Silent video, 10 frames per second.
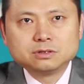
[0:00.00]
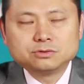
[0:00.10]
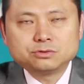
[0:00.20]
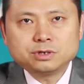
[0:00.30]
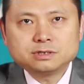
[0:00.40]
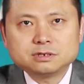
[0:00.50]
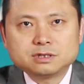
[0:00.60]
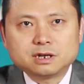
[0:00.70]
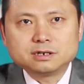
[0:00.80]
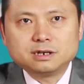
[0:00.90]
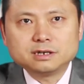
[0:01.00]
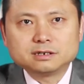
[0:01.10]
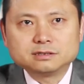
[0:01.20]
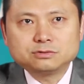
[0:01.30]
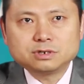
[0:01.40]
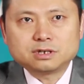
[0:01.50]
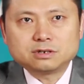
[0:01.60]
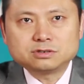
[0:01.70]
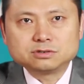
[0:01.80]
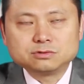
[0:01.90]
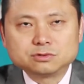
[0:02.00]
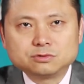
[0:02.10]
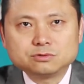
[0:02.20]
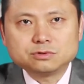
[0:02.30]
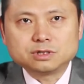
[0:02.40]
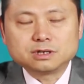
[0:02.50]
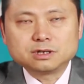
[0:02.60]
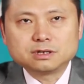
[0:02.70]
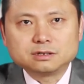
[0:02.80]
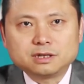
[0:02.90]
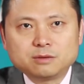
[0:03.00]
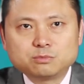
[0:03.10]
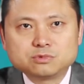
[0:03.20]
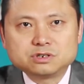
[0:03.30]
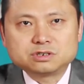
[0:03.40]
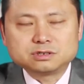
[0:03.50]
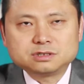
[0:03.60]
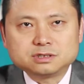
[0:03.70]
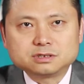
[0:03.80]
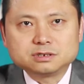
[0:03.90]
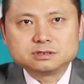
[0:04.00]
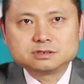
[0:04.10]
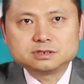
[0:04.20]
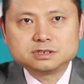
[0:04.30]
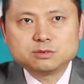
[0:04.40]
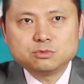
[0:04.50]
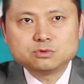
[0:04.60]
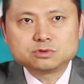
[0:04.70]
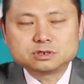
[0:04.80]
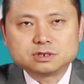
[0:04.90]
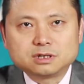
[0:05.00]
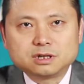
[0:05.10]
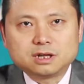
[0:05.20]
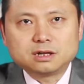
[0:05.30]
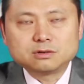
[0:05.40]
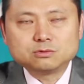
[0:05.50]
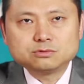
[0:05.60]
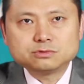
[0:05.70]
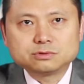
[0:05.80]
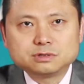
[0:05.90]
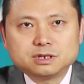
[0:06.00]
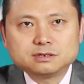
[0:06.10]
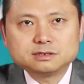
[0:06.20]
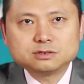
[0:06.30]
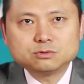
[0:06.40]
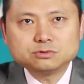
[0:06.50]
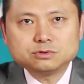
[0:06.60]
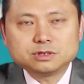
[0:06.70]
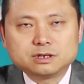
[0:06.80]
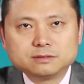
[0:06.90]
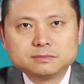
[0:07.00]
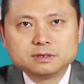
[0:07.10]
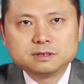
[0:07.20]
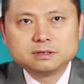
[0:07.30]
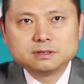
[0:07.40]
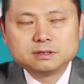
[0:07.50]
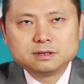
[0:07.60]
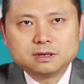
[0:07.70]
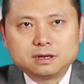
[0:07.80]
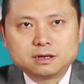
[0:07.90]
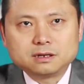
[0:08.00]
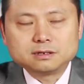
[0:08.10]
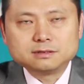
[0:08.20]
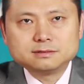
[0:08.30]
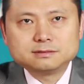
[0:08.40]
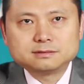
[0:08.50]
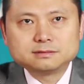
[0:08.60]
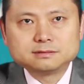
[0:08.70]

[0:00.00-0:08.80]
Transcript: 据推测呢，人类可能最早使用的工具呢，可能还不是石器，可能是一些木质的啊工具。但是这些工具呢，很